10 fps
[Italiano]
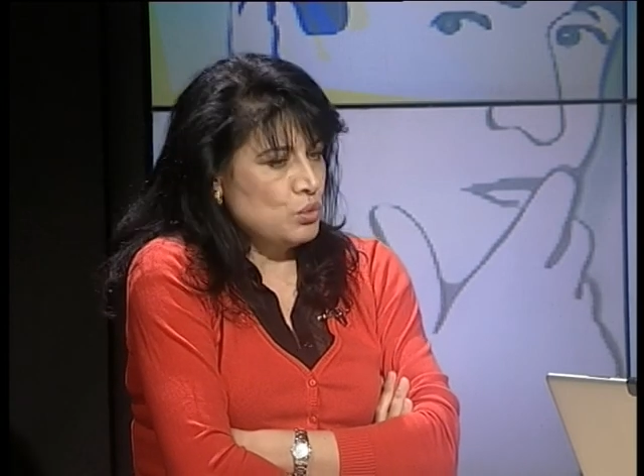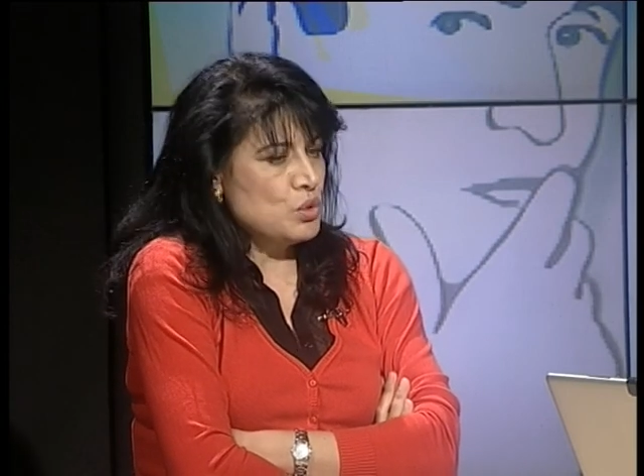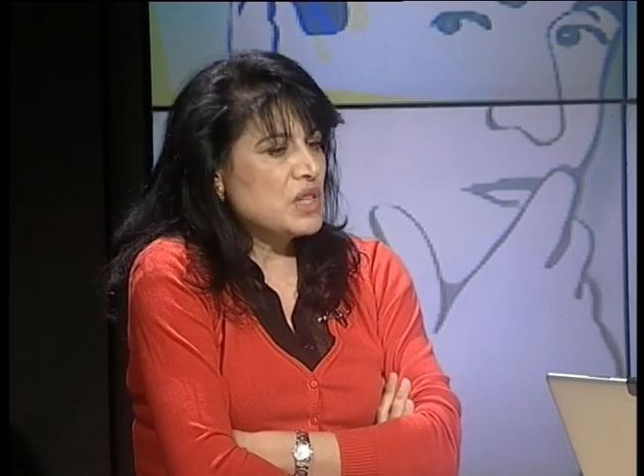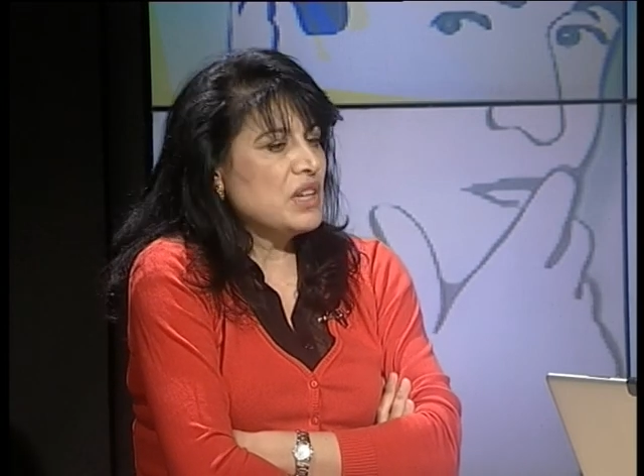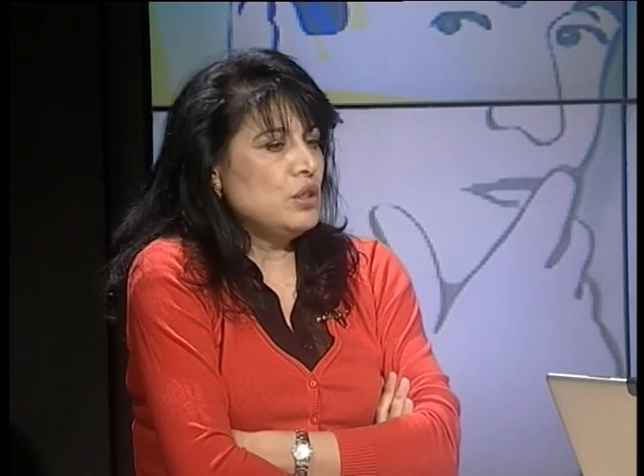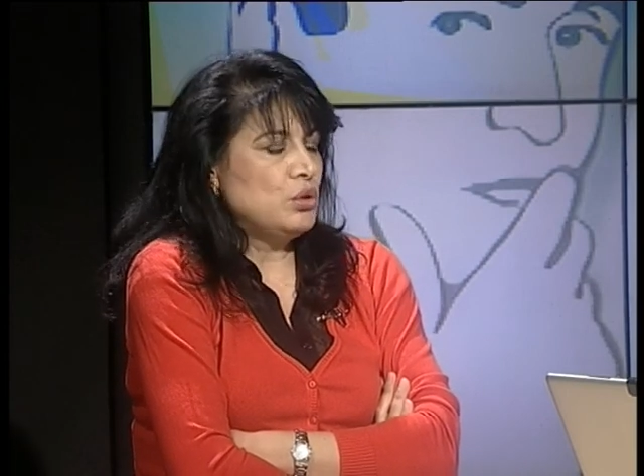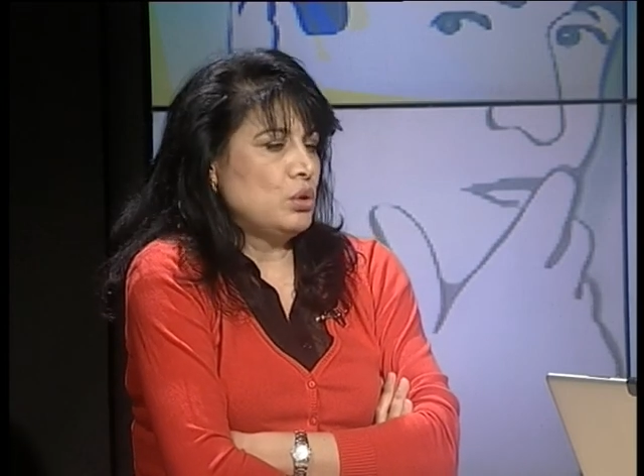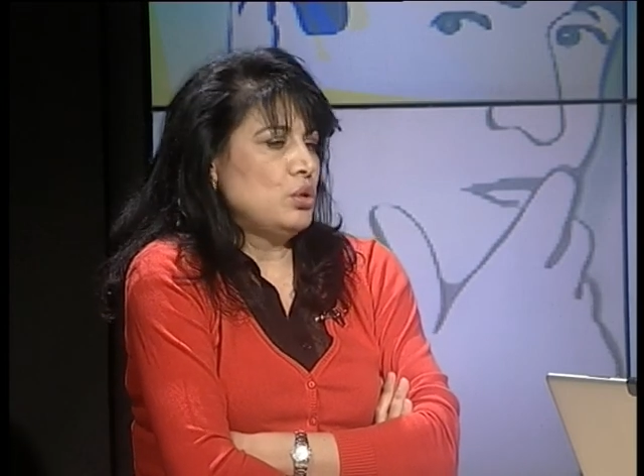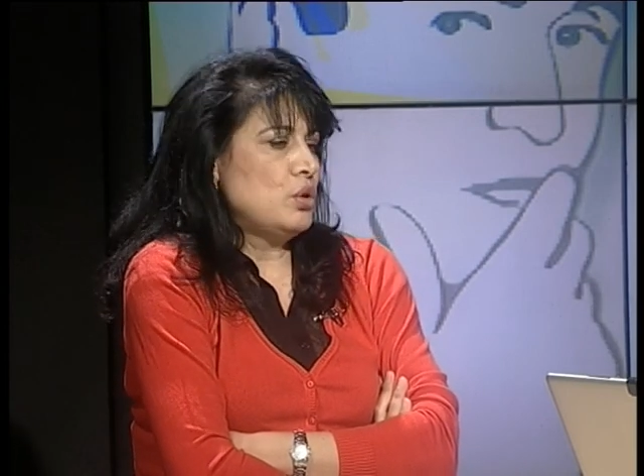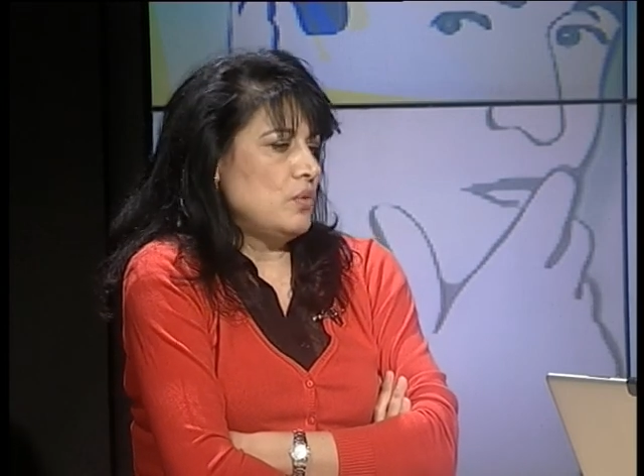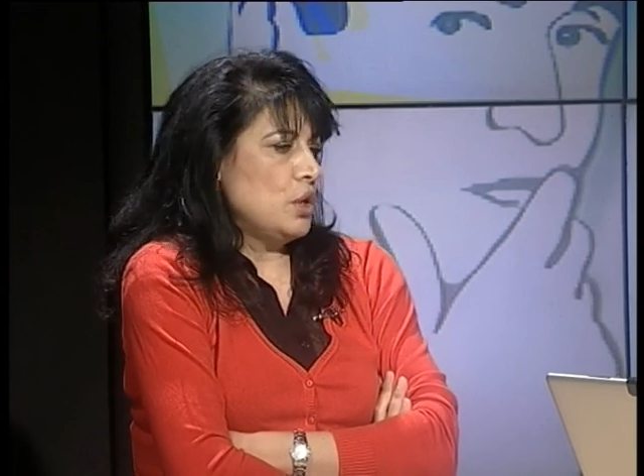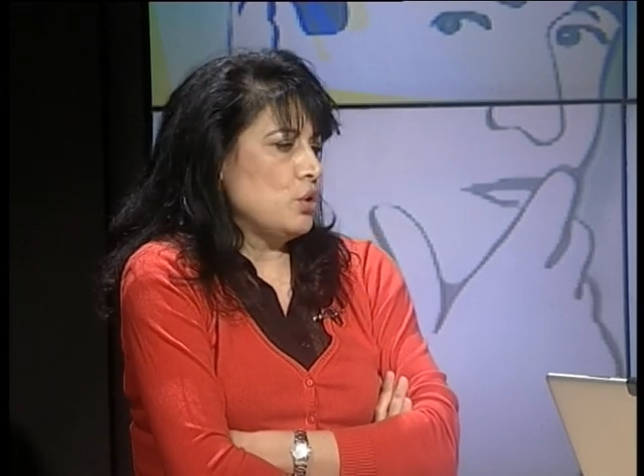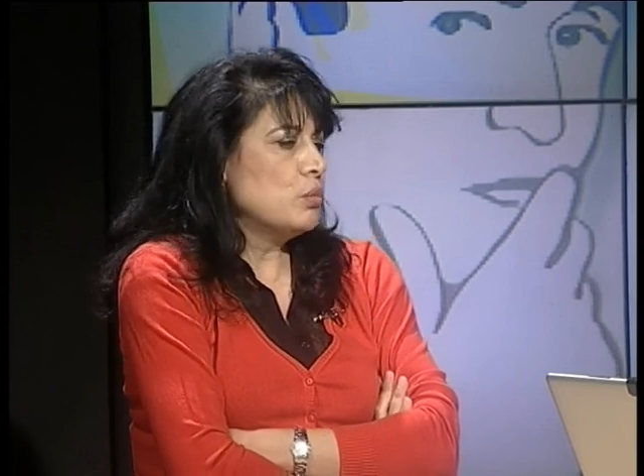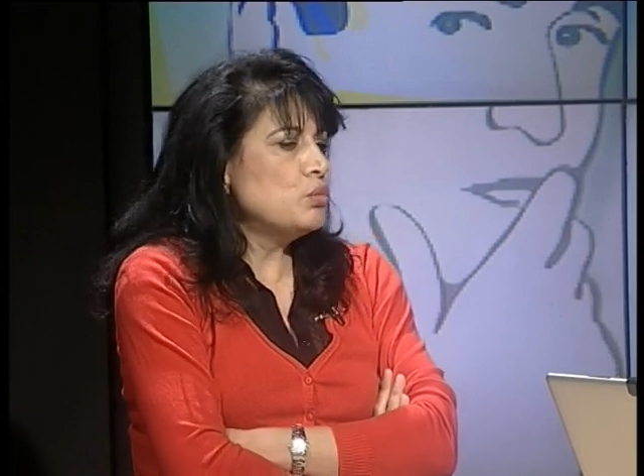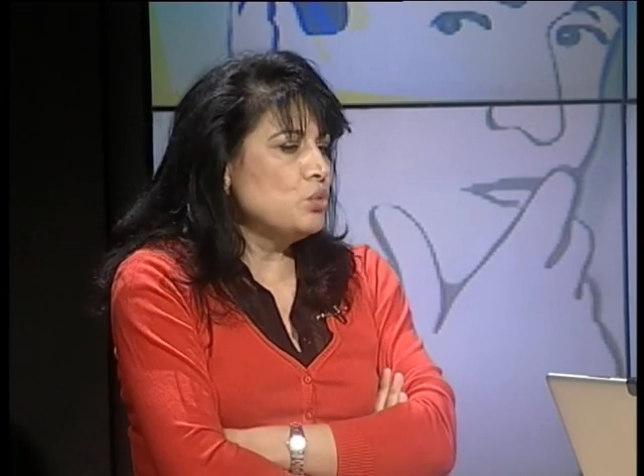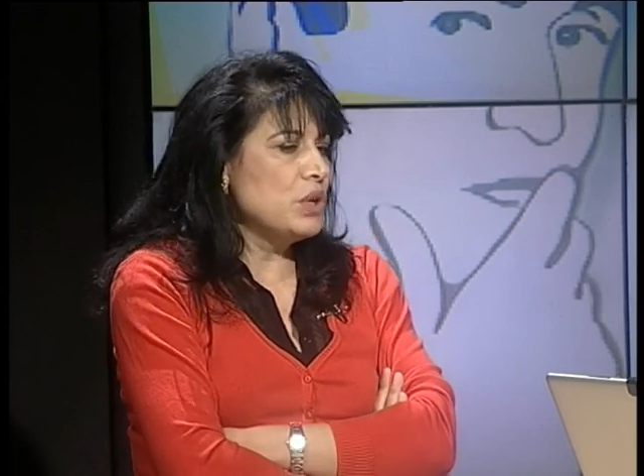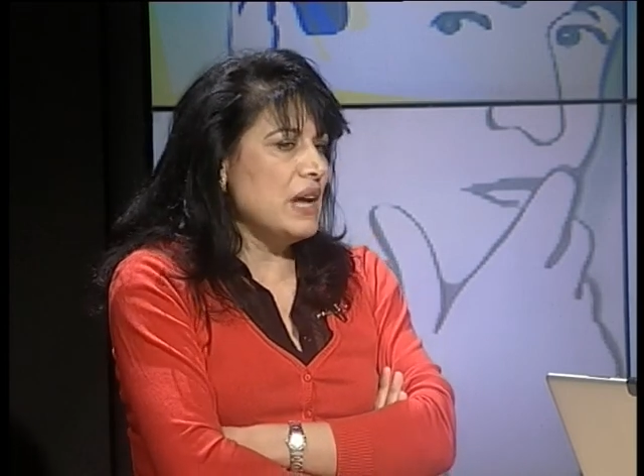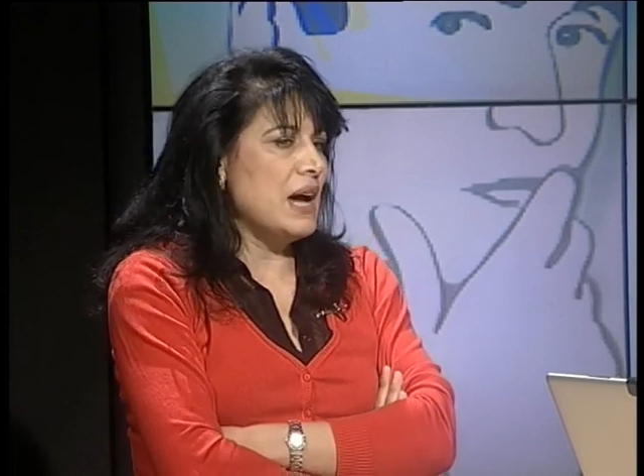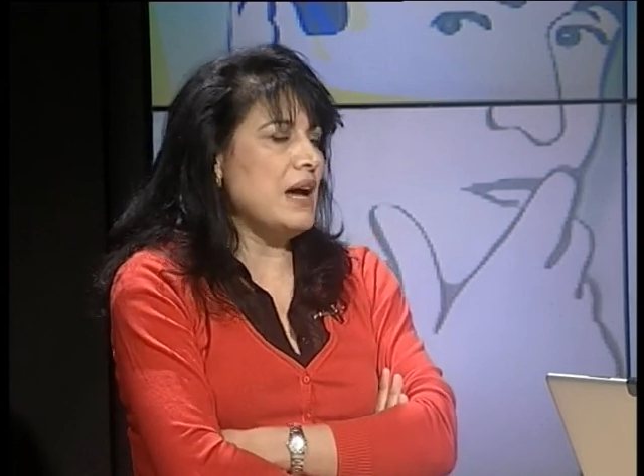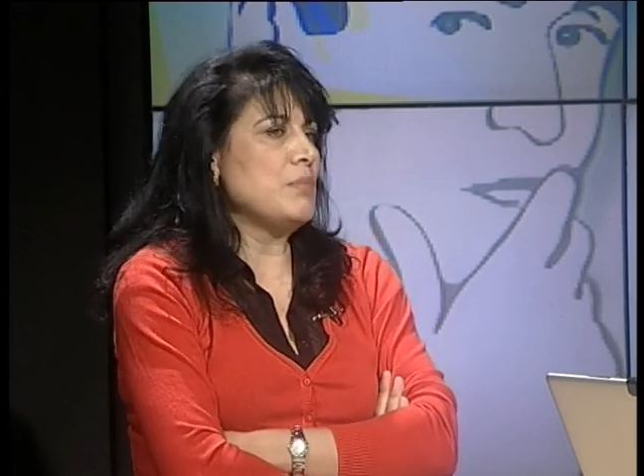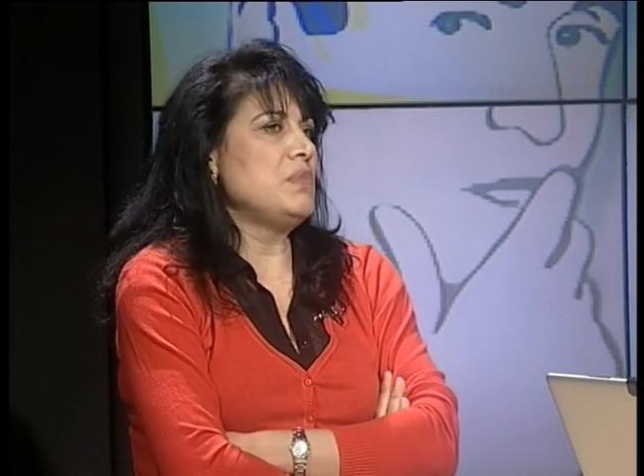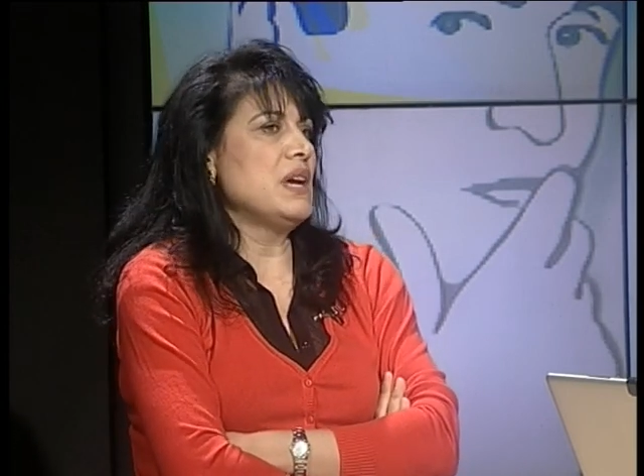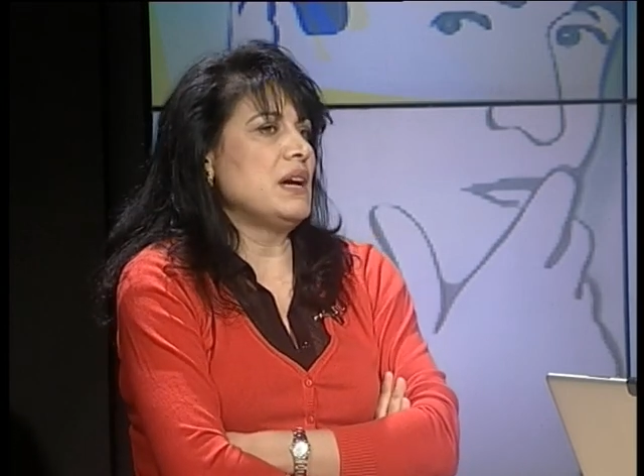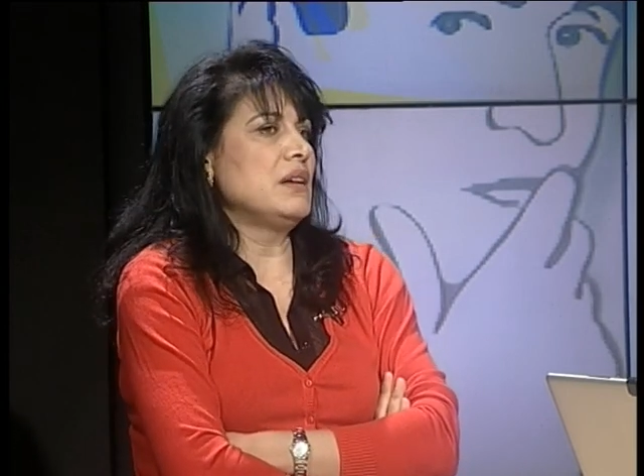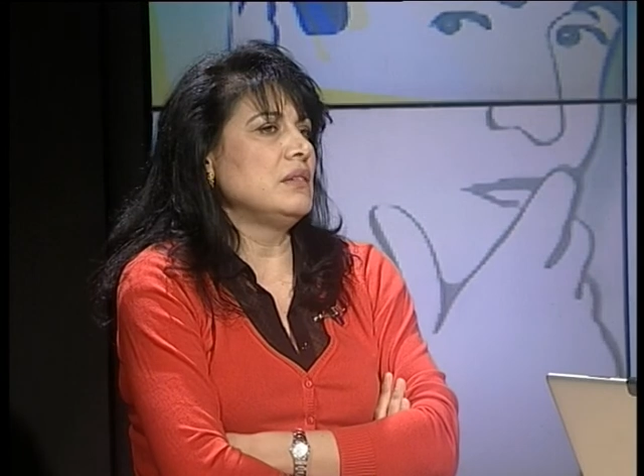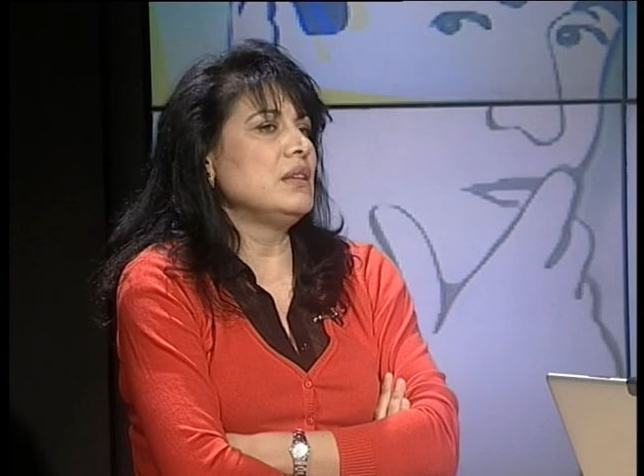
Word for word: uno scritto dove il comune abbia